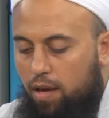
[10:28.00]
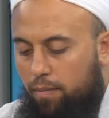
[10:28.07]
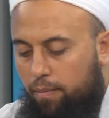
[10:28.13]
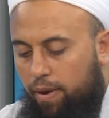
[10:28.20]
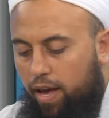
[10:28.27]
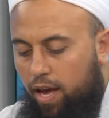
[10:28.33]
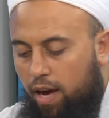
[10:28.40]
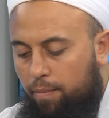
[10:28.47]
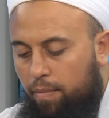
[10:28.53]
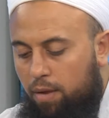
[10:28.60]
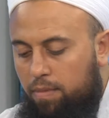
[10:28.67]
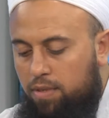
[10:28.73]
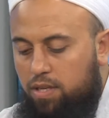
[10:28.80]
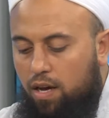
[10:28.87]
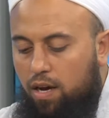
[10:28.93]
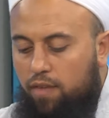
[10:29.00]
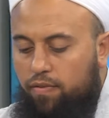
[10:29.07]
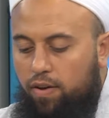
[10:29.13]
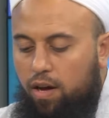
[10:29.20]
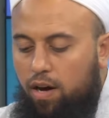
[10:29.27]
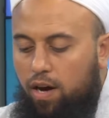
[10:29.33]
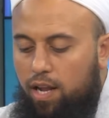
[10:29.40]
Peygamberimiz kafe
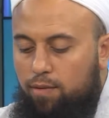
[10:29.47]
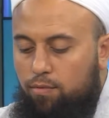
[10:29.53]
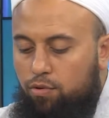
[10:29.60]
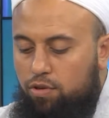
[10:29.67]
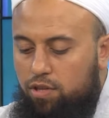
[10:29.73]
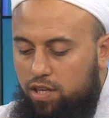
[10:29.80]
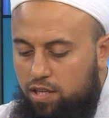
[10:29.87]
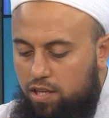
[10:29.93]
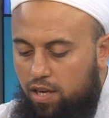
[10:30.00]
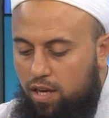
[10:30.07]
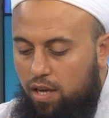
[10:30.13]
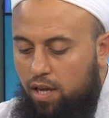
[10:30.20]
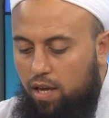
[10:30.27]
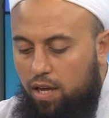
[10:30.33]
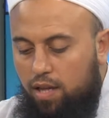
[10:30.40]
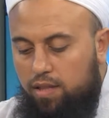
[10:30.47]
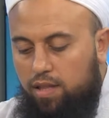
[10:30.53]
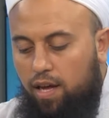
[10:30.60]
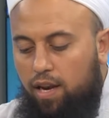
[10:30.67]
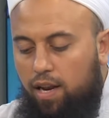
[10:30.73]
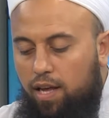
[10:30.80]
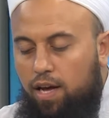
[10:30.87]
kale buyurdu ki
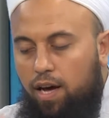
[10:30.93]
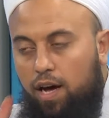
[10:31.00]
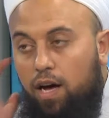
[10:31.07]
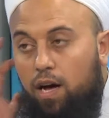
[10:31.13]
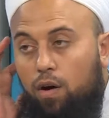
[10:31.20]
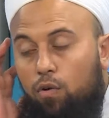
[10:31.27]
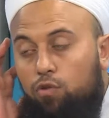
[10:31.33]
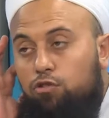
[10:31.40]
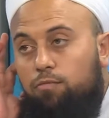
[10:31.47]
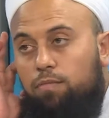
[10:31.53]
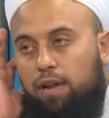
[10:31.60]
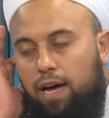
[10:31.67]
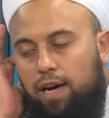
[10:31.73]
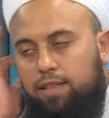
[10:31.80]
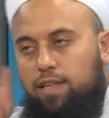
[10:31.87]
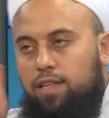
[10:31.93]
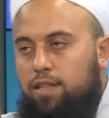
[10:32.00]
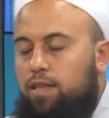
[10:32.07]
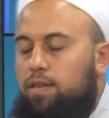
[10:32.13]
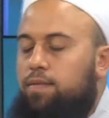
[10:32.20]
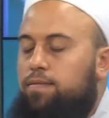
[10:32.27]
tallikha onu bırak dedi.